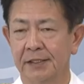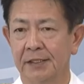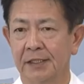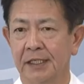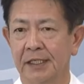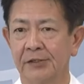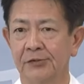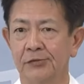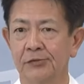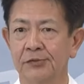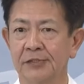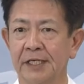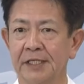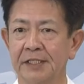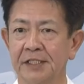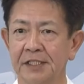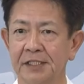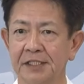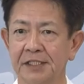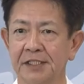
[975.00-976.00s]
あの具体
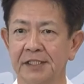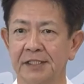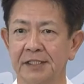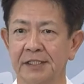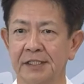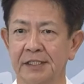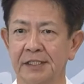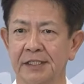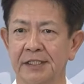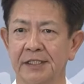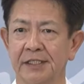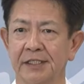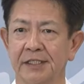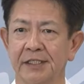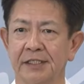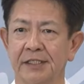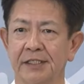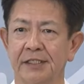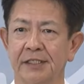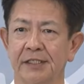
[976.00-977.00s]
的に、
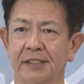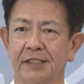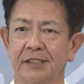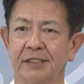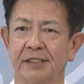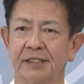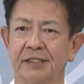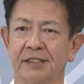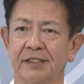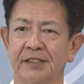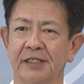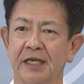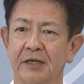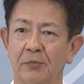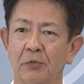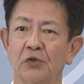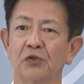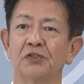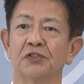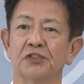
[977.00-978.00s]
えー、な
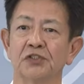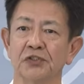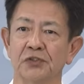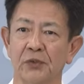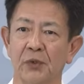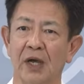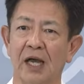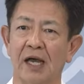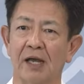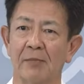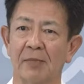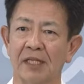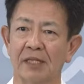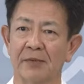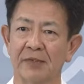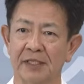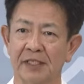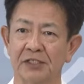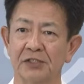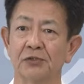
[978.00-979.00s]
ものについてはまだ
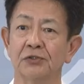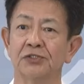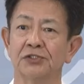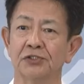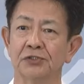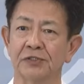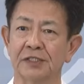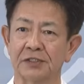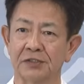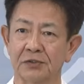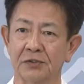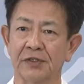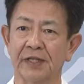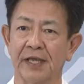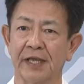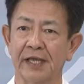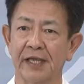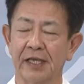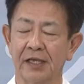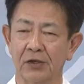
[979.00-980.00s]
まだ議論中ですの
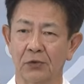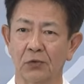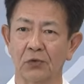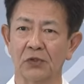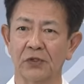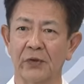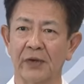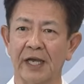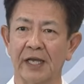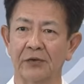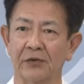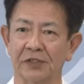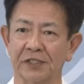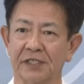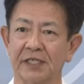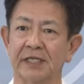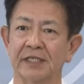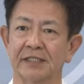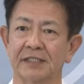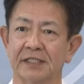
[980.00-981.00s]
でここではあの
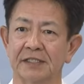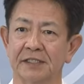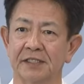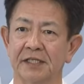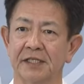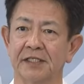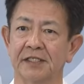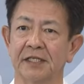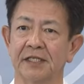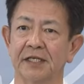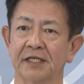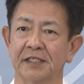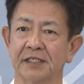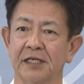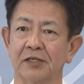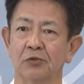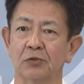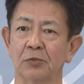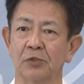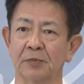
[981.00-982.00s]
控えさせていただきた
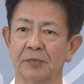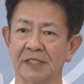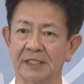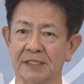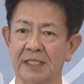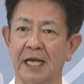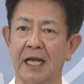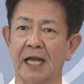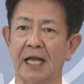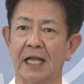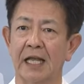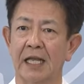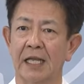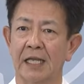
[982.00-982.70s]
いと思いますが